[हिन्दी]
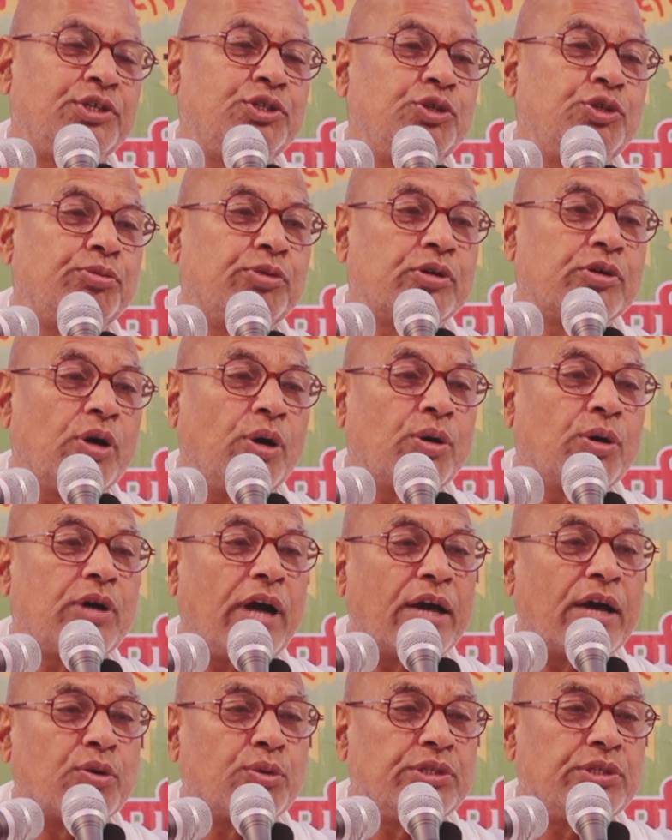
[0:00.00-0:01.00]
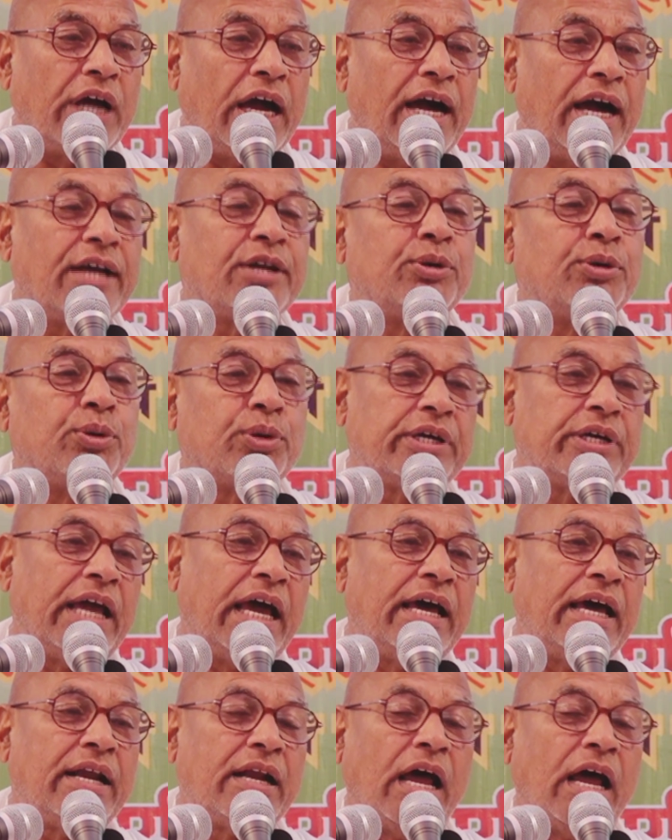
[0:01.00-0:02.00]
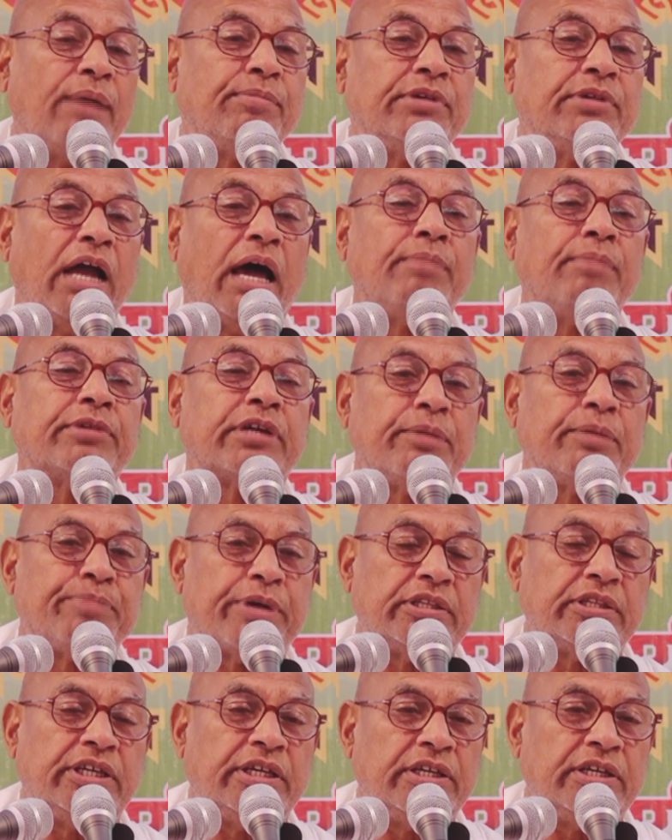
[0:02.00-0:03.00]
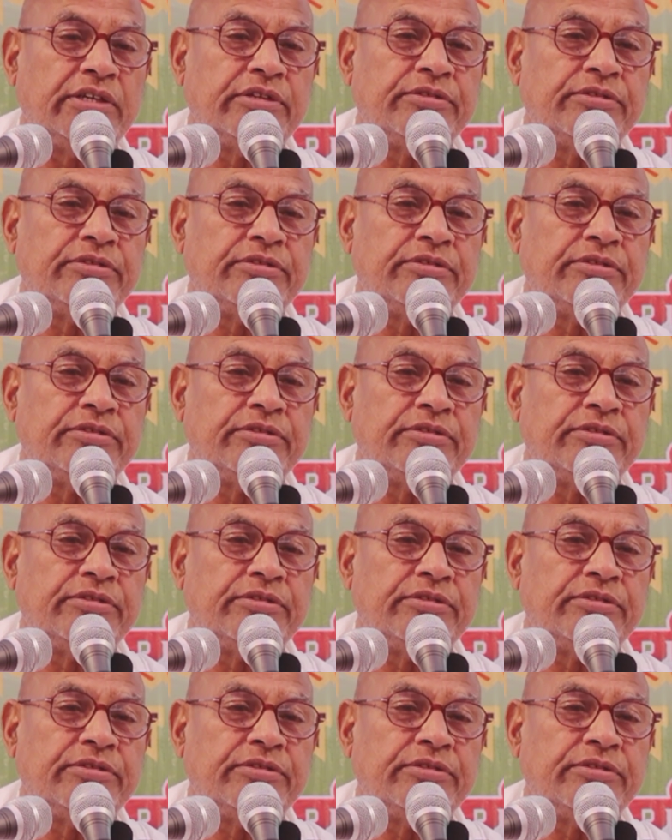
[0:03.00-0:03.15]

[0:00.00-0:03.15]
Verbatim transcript: युवकों का रुझान हो गया है राम नाम के प्रति